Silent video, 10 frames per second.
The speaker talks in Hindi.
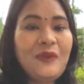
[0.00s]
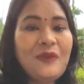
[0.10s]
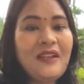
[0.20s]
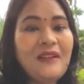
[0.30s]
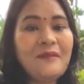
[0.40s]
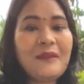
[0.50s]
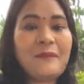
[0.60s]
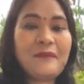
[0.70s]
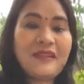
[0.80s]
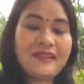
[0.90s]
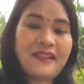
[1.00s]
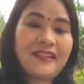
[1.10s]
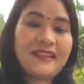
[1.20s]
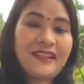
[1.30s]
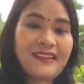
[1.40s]
क्यों ना हम निशा
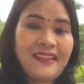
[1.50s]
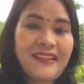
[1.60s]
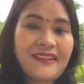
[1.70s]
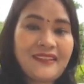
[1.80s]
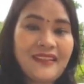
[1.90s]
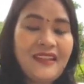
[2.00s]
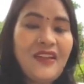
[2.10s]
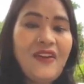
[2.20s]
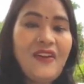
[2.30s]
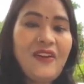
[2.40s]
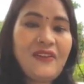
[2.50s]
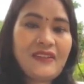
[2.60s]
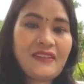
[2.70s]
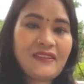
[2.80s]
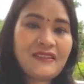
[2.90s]
की शादी कर दें
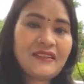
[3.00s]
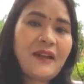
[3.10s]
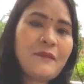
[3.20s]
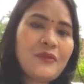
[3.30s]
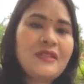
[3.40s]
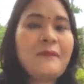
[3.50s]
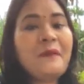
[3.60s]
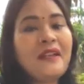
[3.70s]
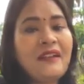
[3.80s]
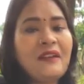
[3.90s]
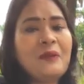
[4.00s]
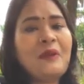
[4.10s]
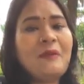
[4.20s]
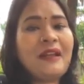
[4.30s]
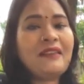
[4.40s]
और हम लोग जब तक हैं
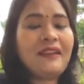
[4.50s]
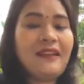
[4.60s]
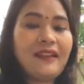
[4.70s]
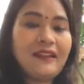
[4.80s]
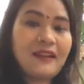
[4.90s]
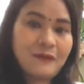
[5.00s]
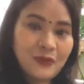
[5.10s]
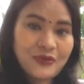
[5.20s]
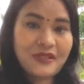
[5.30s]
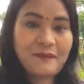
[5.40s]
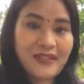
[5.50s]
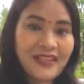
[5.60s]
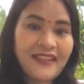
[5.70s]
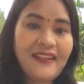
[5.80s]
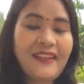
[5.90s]
कोई बात नहीं लेकिन हम लोग जब
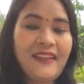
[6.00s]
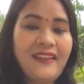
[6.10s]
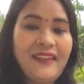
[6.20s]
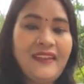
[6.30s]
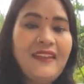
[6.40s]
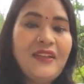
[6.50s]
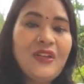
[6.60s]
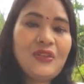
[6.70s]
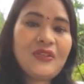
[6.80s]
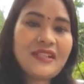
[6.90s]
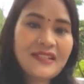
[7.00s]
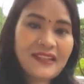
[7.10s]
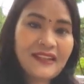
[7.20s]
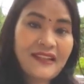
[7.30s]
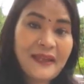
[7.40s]
नहीं रहेंगे तो
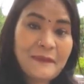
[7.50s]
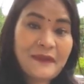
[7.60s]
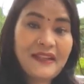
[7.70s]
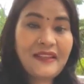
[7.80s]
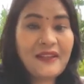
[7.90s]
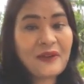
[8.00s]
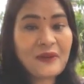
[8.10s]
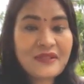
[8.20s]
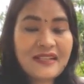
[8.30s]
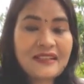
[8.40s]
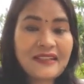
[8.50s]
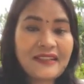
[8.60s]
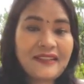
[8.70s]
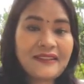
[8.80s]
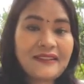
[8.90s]
निशा की लाइफ के लिए और ज़्यादा
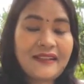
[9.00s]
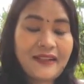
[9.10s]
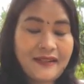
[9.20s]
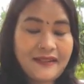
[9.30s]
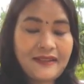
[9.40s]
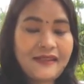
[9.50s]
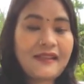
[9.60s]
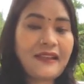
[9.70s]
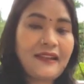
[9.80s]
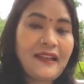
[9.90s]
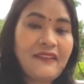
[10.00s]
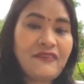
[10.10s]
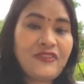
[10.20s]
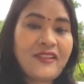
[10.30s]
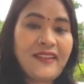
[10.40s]
क्रिटिकल निशा की
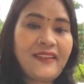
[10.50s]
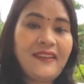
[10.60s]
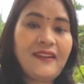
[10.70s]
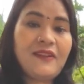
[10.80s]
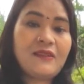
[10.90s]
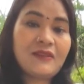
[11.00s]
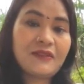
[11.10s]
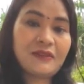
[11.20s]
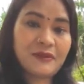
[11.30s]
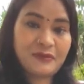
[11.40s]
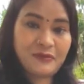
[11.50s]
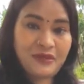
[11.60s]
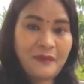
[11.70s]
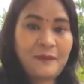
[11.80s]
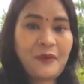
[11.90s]
लाइफ हो जाएगी और
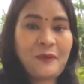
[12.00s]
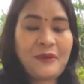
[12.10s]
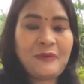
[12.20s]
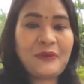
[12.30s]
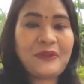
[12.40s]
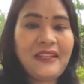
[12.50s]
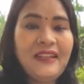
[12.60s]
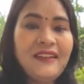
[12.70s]
उसे प्रॉब्लम होगी